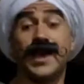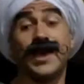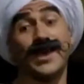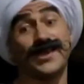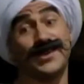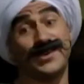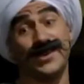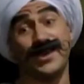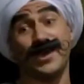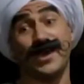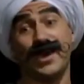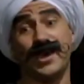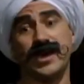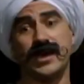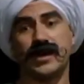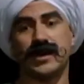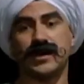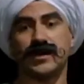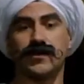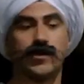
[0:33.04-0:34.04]
يا
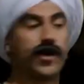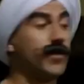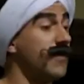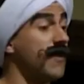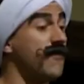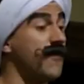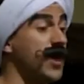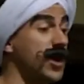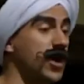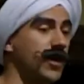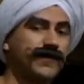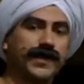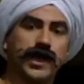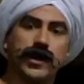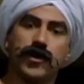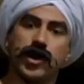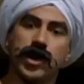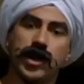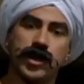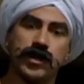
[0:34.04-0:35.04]
شيخ وهم فينهم دلوقتي